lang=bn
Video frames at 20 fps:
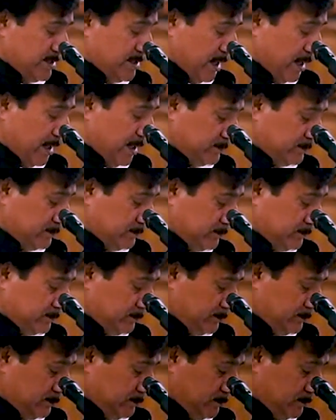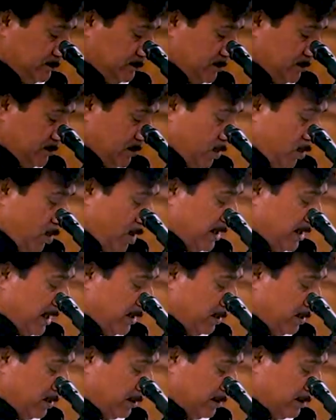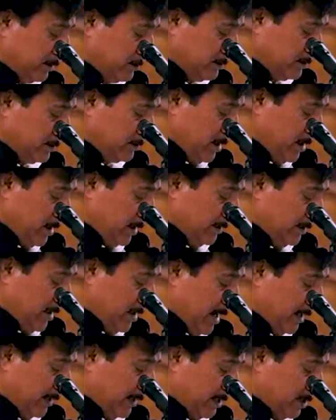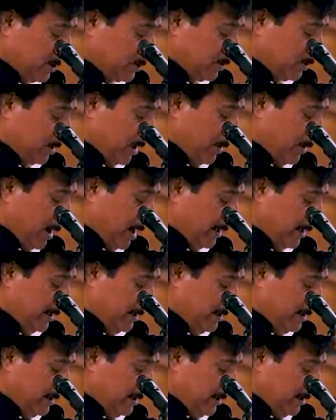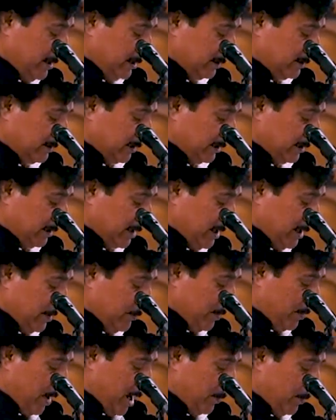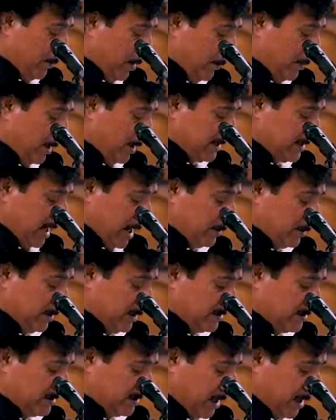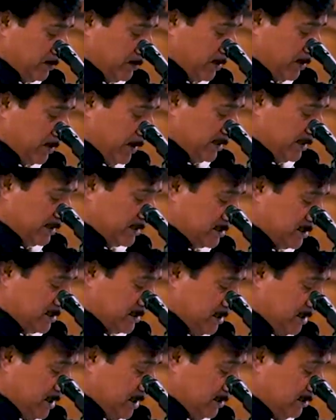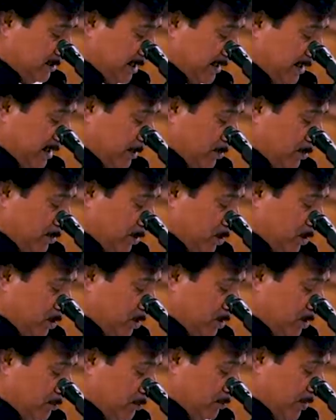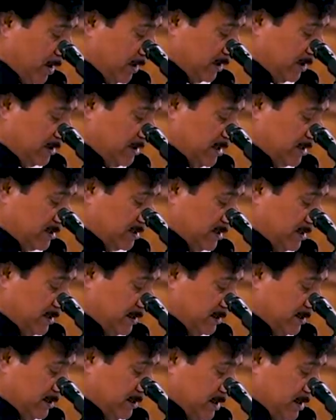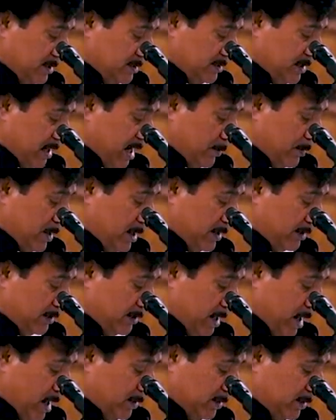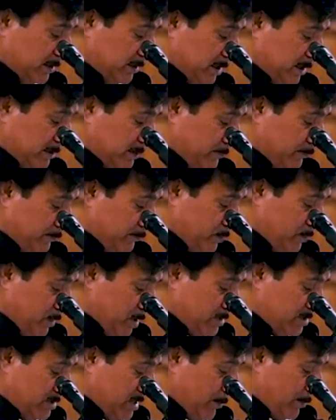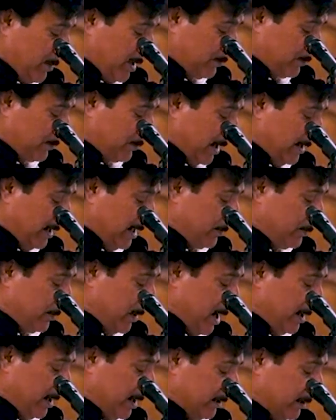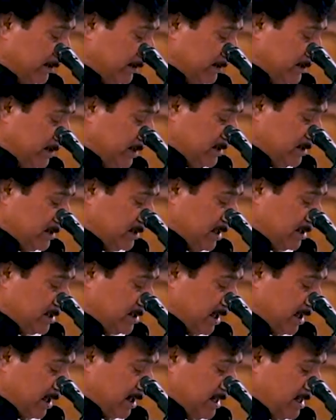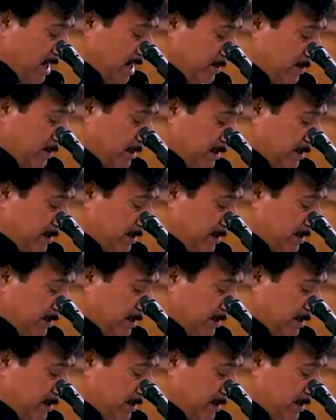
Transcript: যা অন এন অন দেখ কৃষ্ণকে ভাই দাদা মা বাবা যা বলিস তাই ভাবিস তাকে বড় বানা দিয়ে আসনি সে আমার আমি তার সে আমার প্রাণের প্রাণ সে ছাড়া যে আমি